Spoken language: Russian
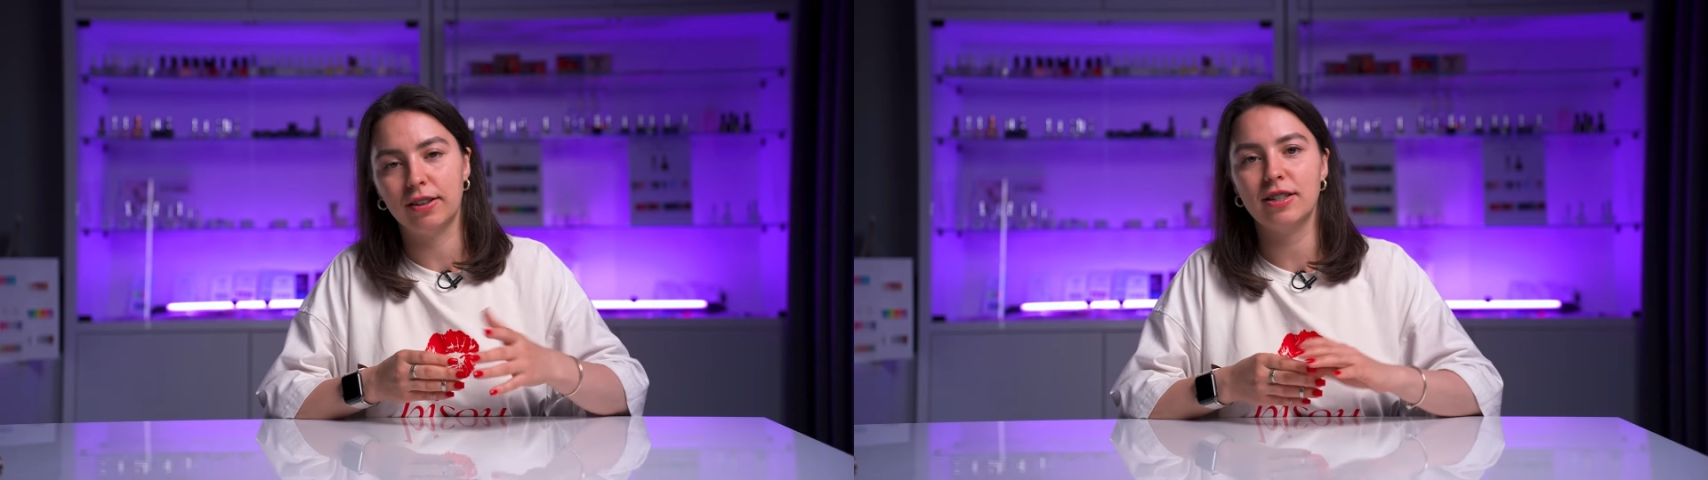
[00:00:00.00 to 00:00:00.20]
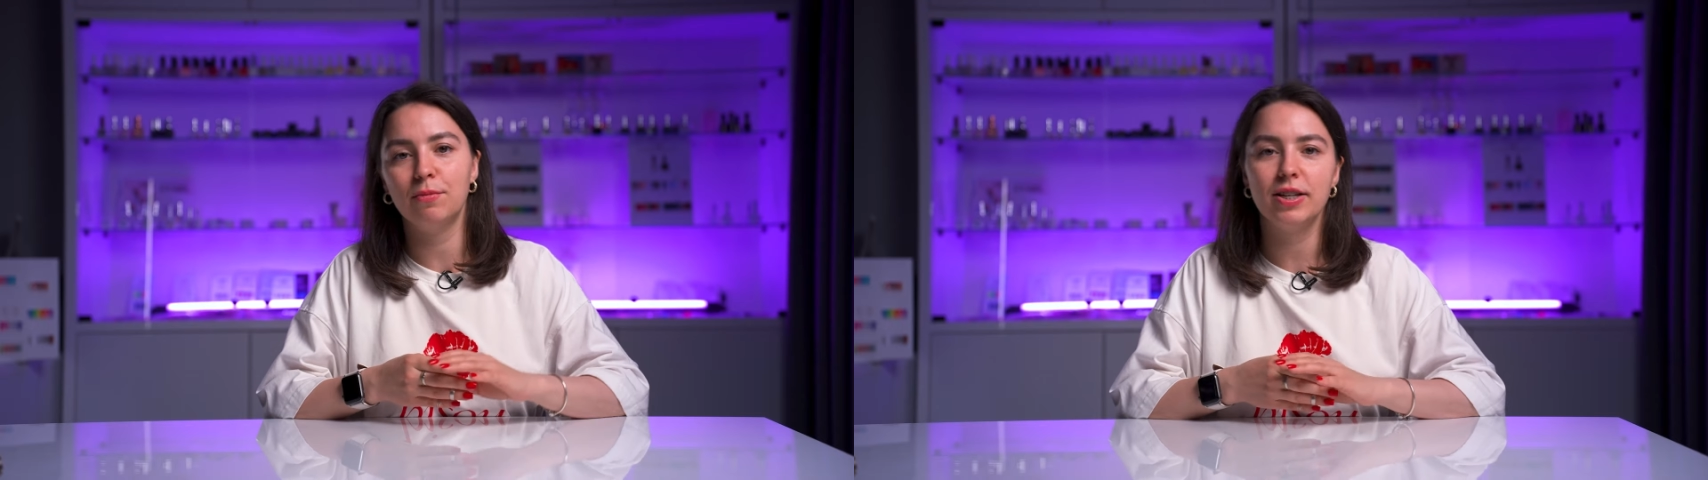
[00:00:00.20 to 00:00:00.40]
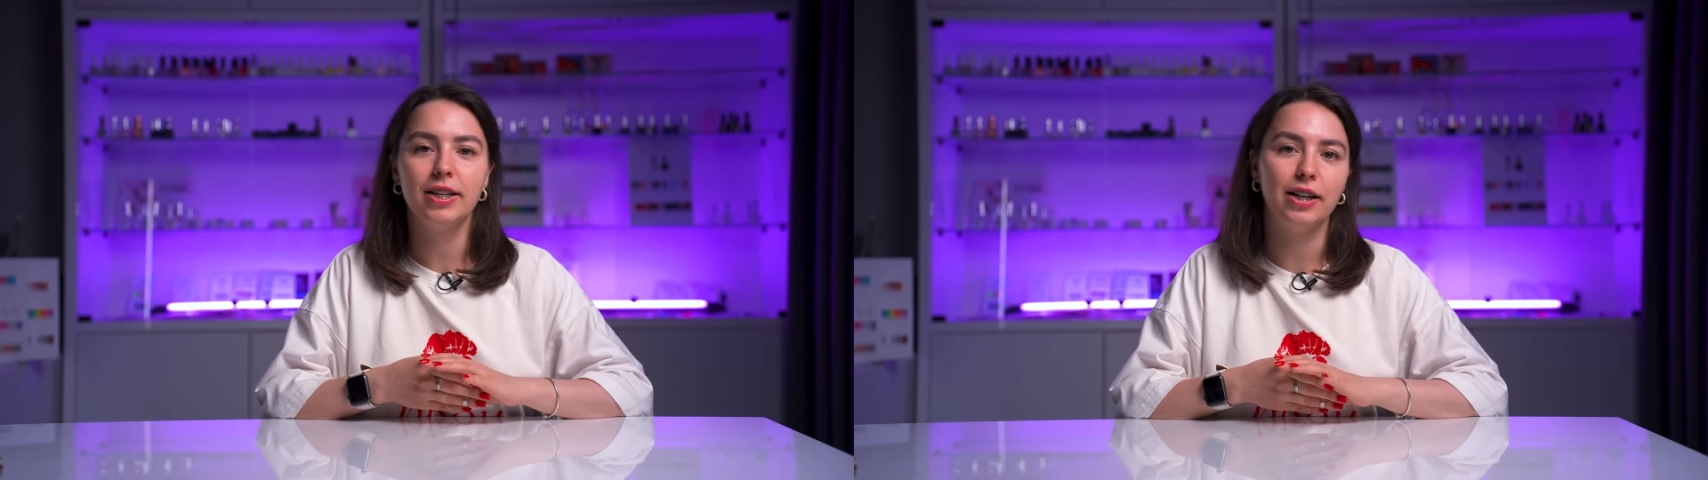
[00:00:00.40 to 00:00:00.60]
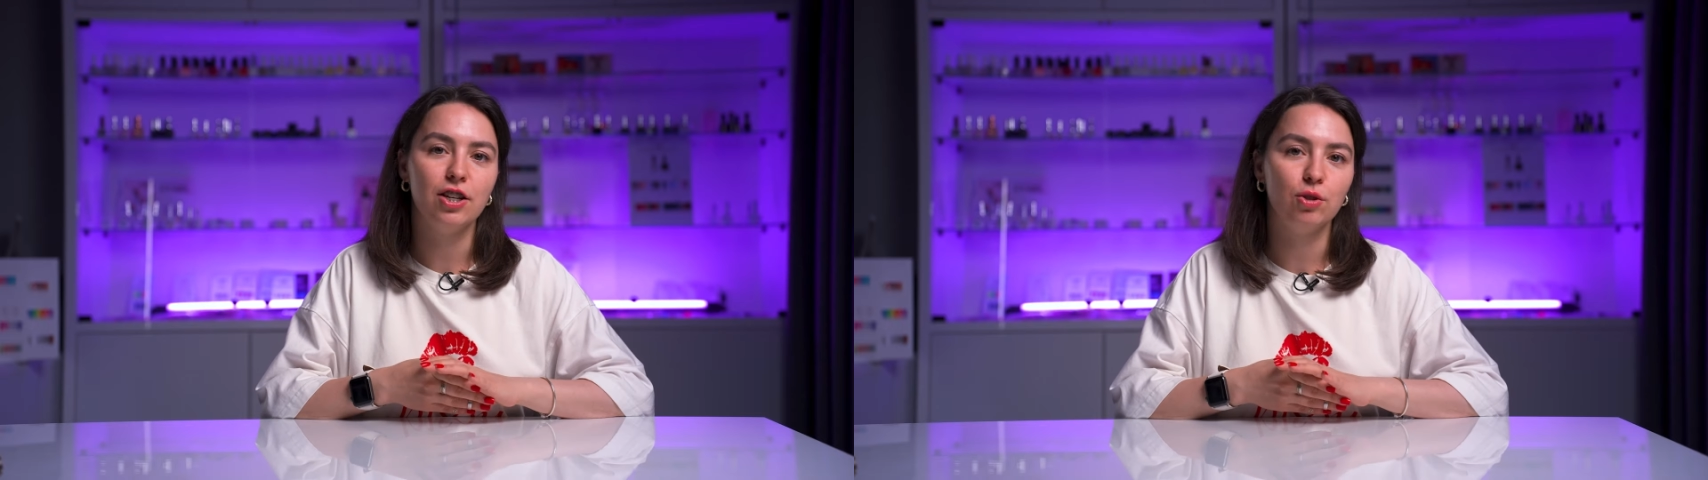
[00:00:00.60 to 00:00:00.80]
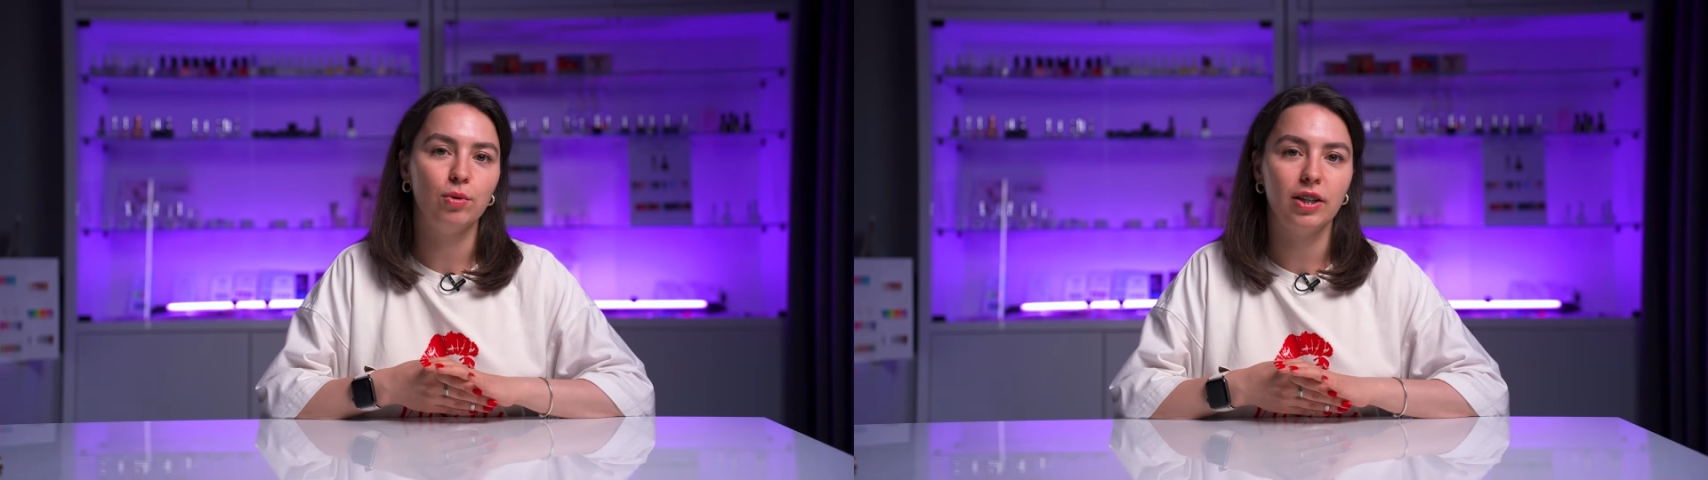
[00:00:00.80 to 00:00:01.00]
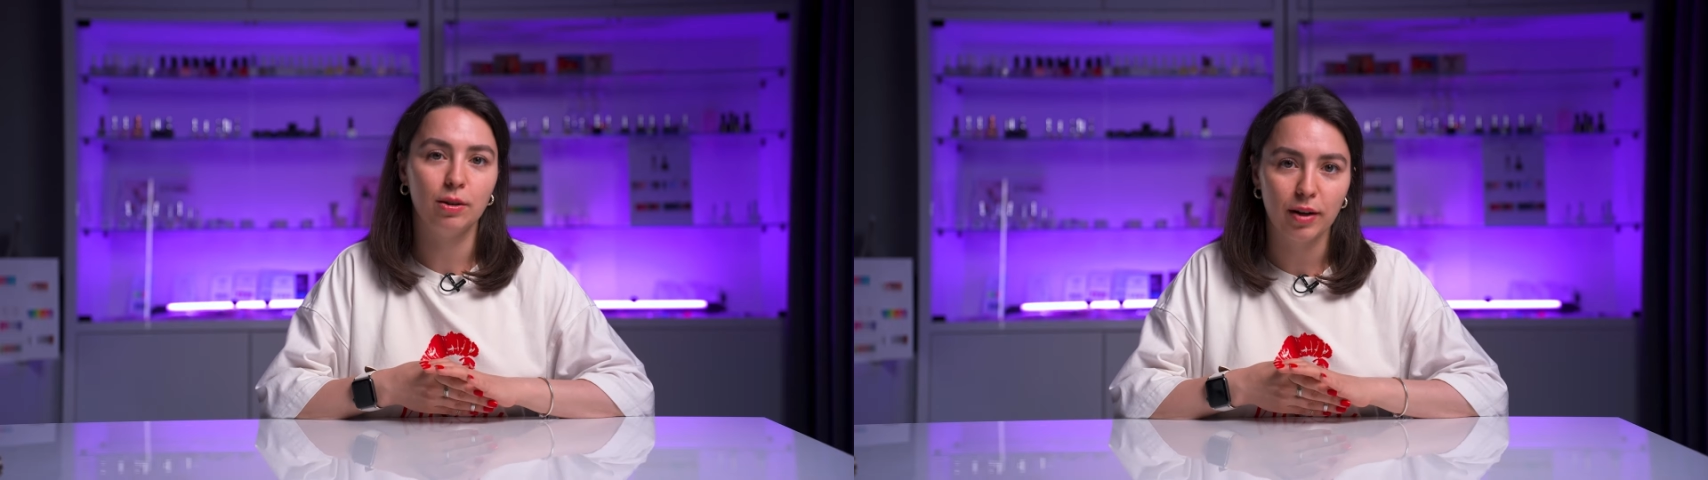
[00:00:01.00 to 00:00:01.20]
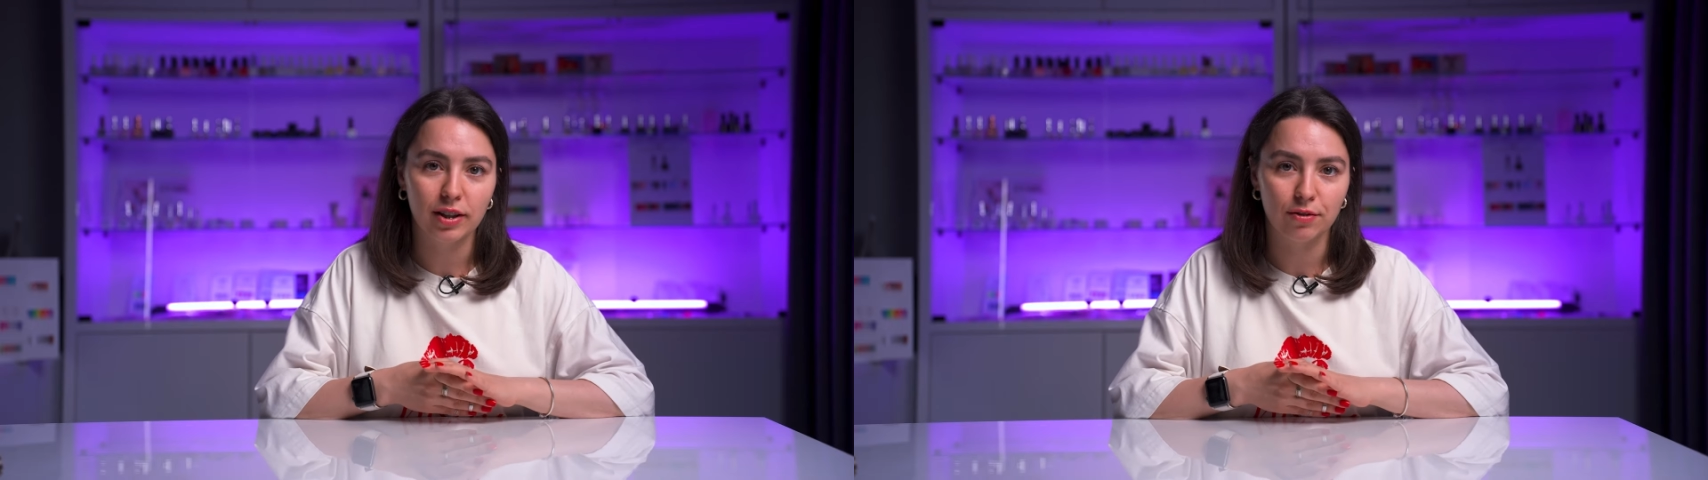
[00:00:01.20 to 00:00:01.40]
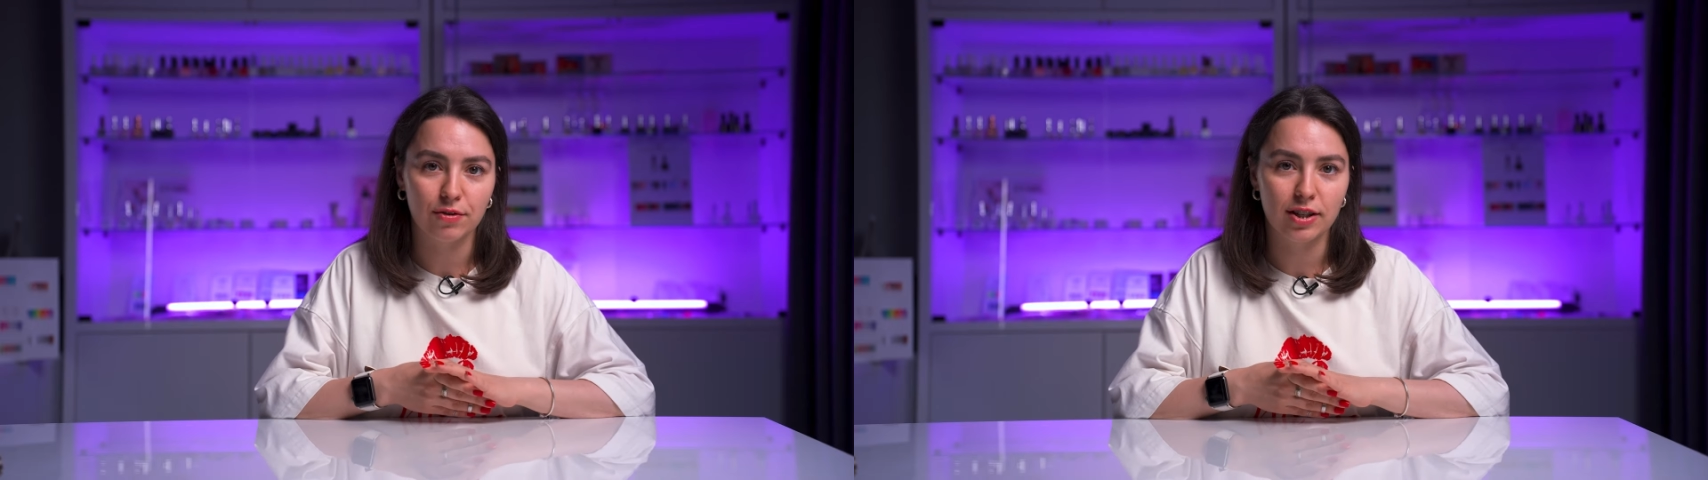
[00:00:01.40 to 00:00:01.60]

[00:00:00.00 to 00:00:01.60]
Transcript: На самом деле, конечно, у таких брендов